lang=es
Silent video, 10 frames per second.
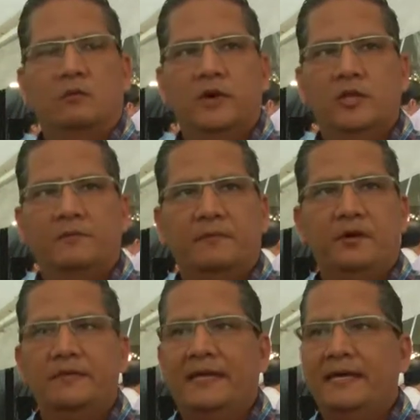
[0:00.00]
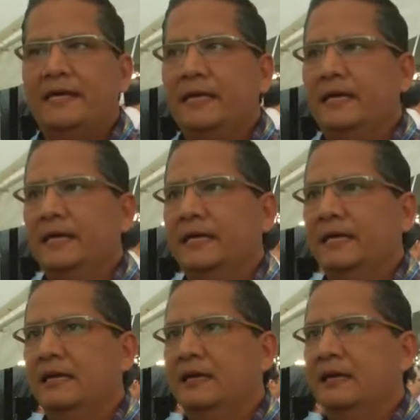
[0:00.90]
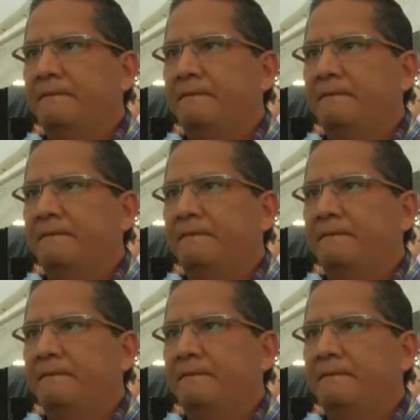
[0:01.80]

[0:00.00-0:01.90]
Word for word: Bueno, primero que nada, eh,